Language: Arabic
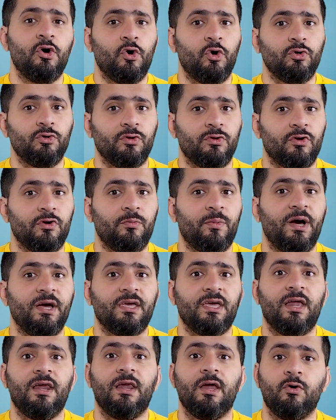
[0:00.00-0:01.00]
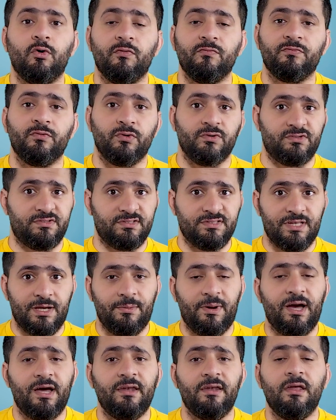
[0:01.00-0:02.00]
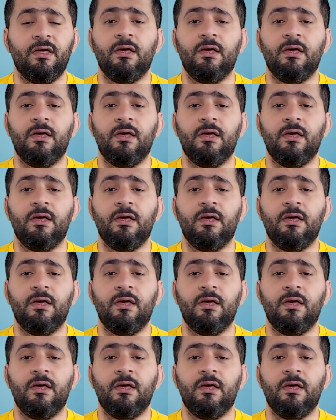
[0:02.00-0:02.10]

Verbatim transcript: ونضربها كلة ونفوز طبعا